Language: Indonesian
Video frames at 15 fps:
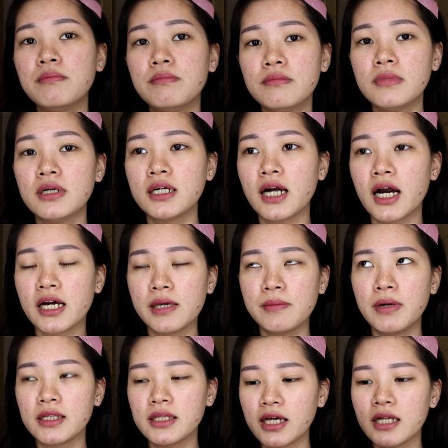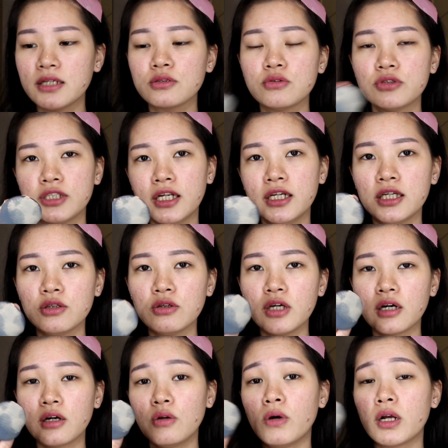mengakibatkan cushionnya tuh
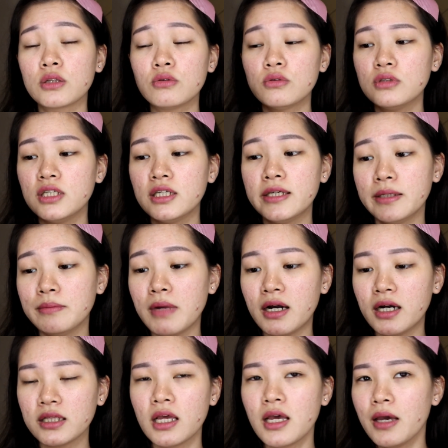yang keluar tuh dikit banget